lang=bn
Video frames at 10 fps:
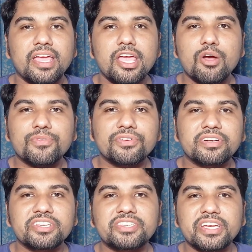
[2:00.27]
এই
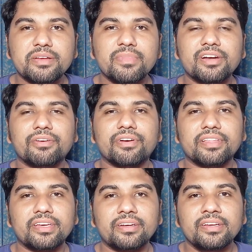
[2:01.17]
অপশনটি চেকমার্ক করে
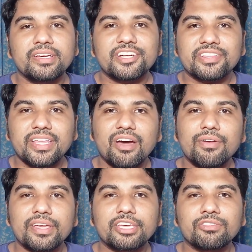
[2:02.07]
দেন
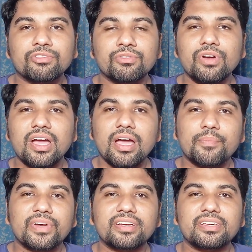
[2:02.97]
তাহলে কিন্তু
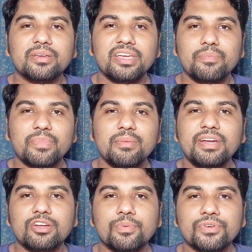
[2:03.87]
আপনার যে এই
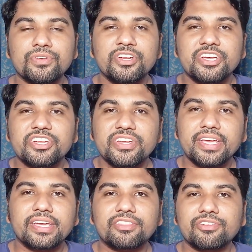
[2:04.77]
পেমেন্ট অপশন
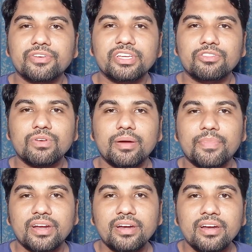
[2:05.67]
সেই ক্ষেত্রেও কিন্তু
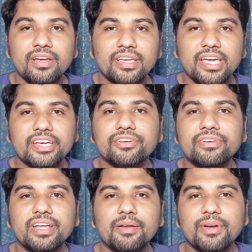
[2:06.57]
আপনার ক্যাশ অন
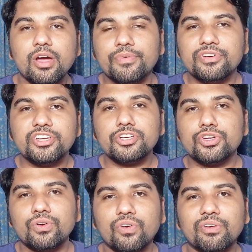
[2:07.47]
ডেলিভারি অপশনটি
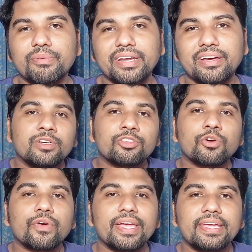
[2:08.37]
শো করবে না তো
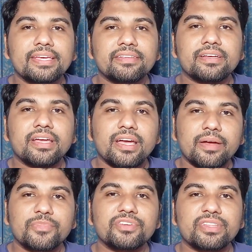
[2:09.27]
এই ক্ষেত্রে
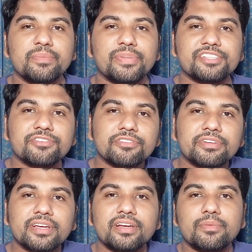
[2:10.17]
আপনি যদি পাঁচশত
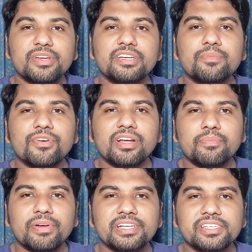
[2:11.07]
টাকার বেশি প্রোডাক্ট
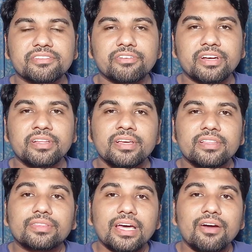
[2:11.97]
পারচেস করেন
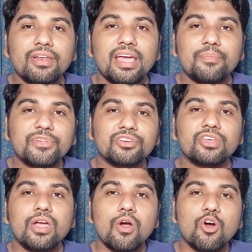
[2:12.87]
তাহলে আপনি
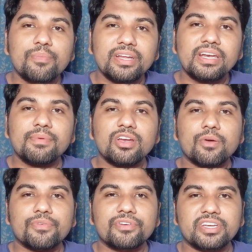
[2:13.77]
যদি হোম ডেলিভারি
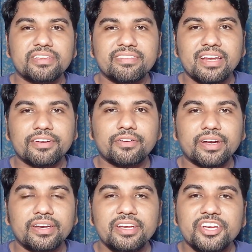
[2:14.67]
অপশনটি সিলেক্ট
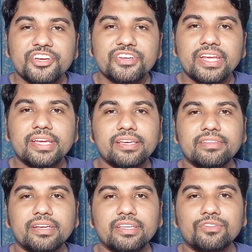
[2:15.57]
করেন সেই
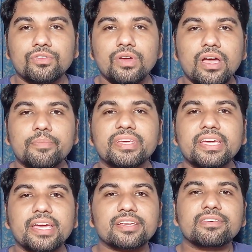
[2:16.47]
ক্ষেত্রে কিন্তু আপনি
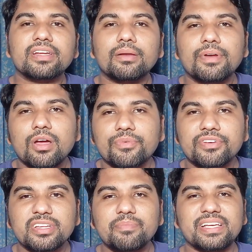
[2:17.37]
ক্যাশ অন ডেলিভারি
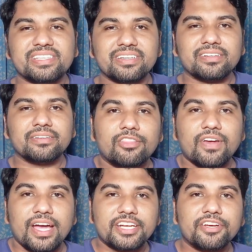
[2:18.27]
অপশনটি পাচ্ছেন তো
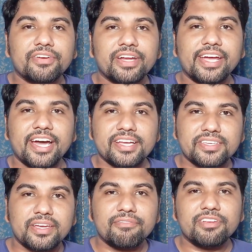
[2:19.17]
আশা করে
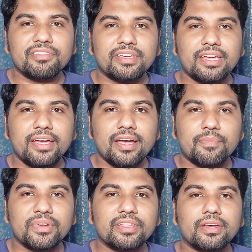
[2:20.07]
আজকের ভিডিও থেকে
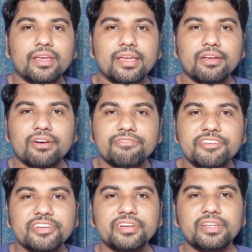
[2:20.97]
আপনাদের এই
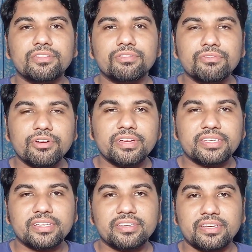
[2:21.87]
কনফিউশনটি দূর
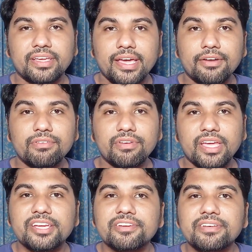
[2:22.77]
হয়েছে যে কেন
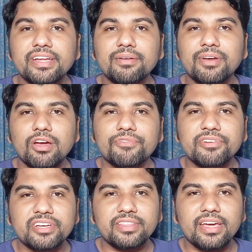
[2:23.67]
ক্যাশ অন ডেলিভারি
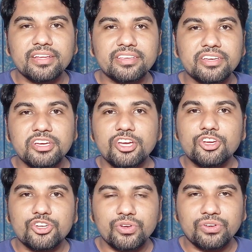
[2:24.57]
অপশনটি তারা যে
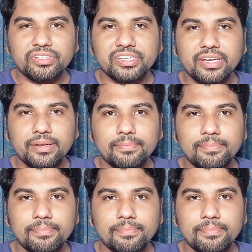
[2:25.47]
শো করছে না